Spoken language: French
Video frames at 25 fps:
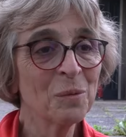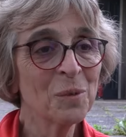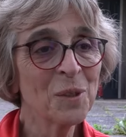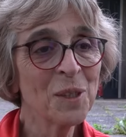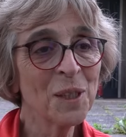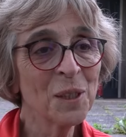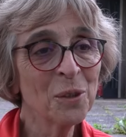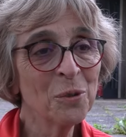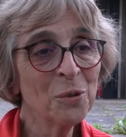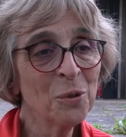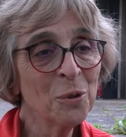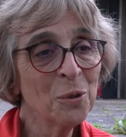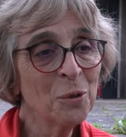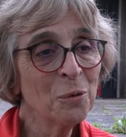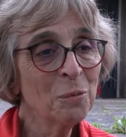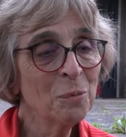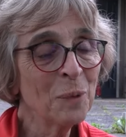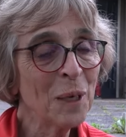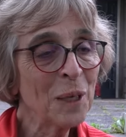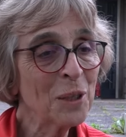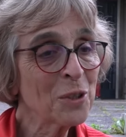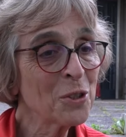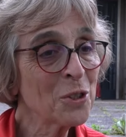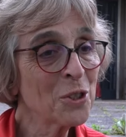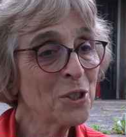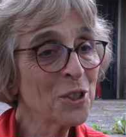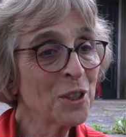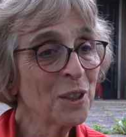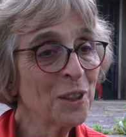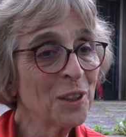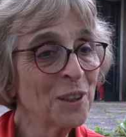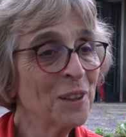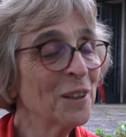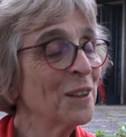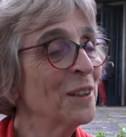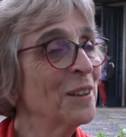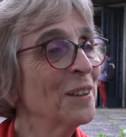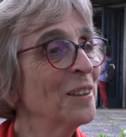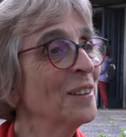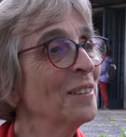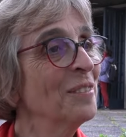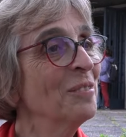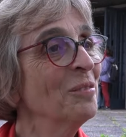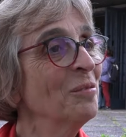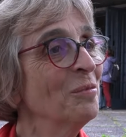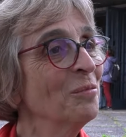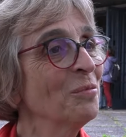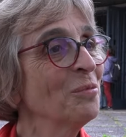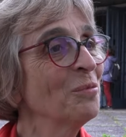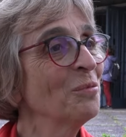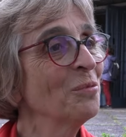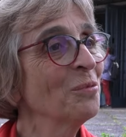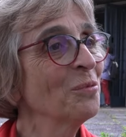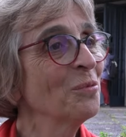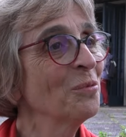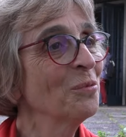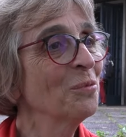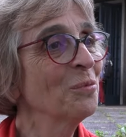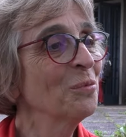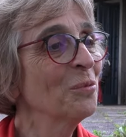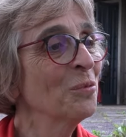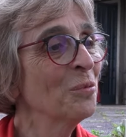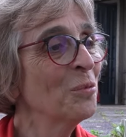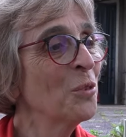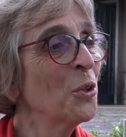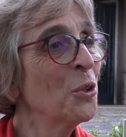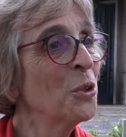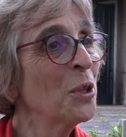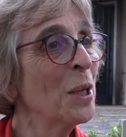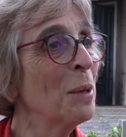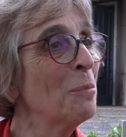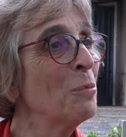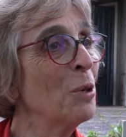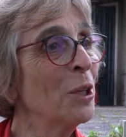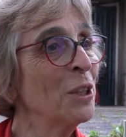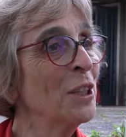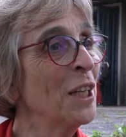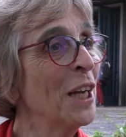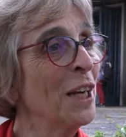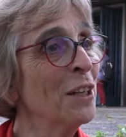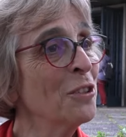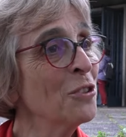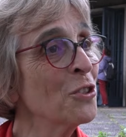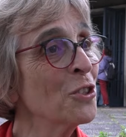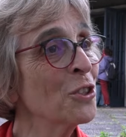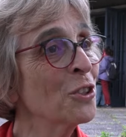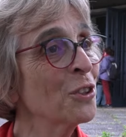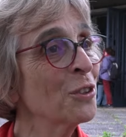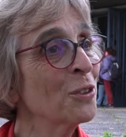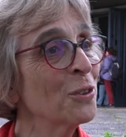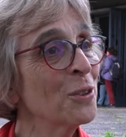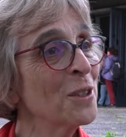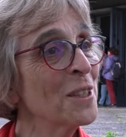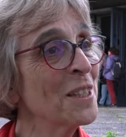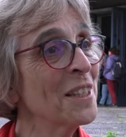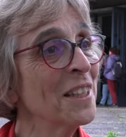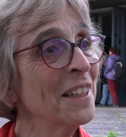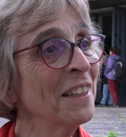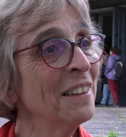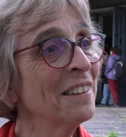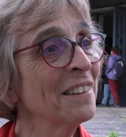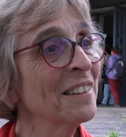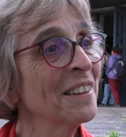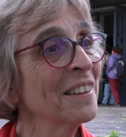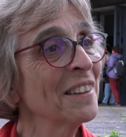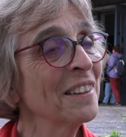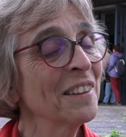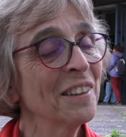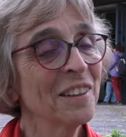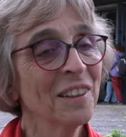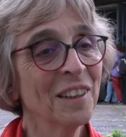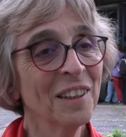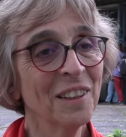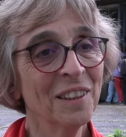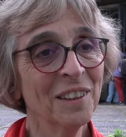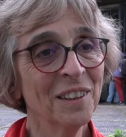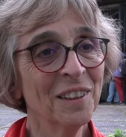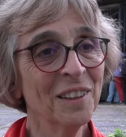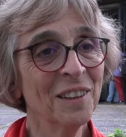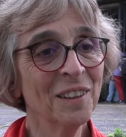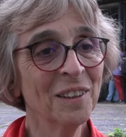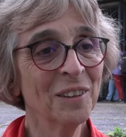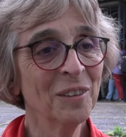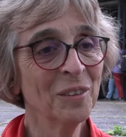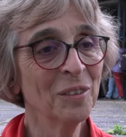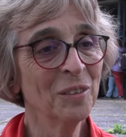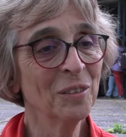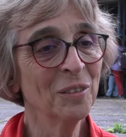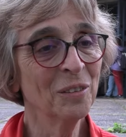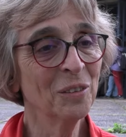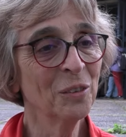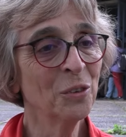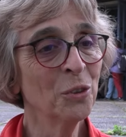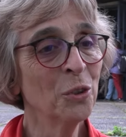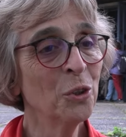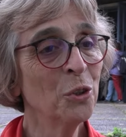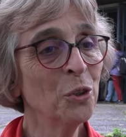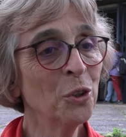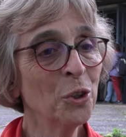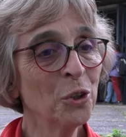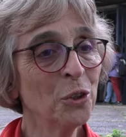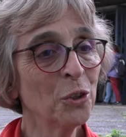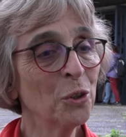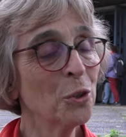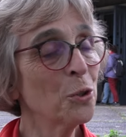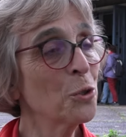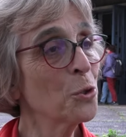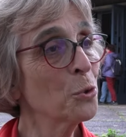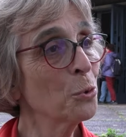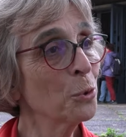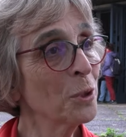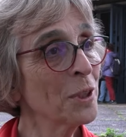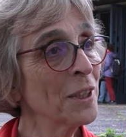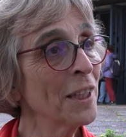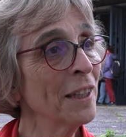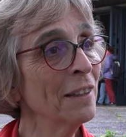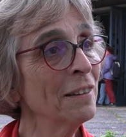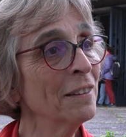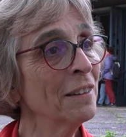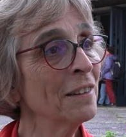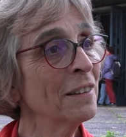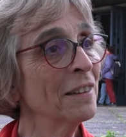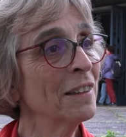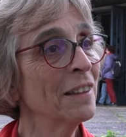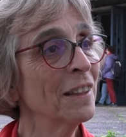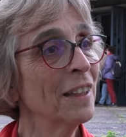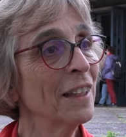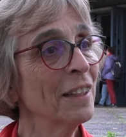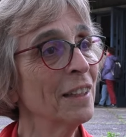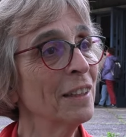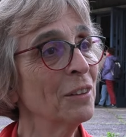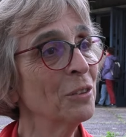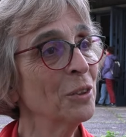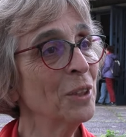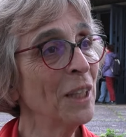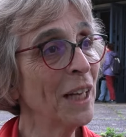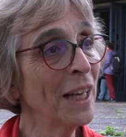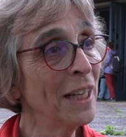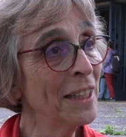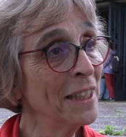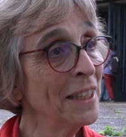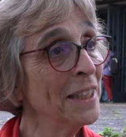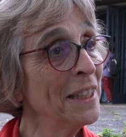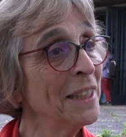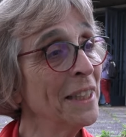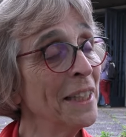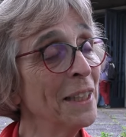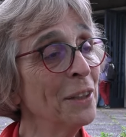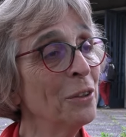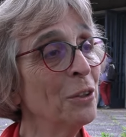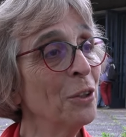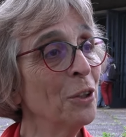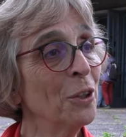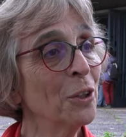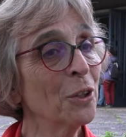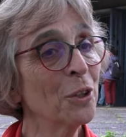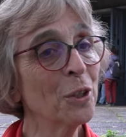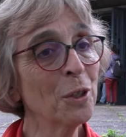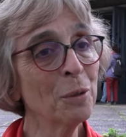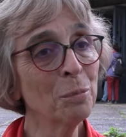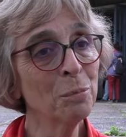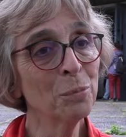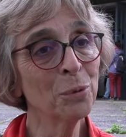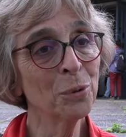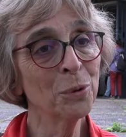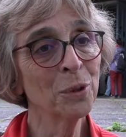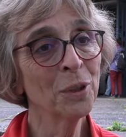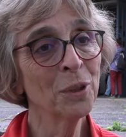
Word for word: C'est une marche euh, de témoignage aussi euh, de notre soutien à l'idée de l'Europe,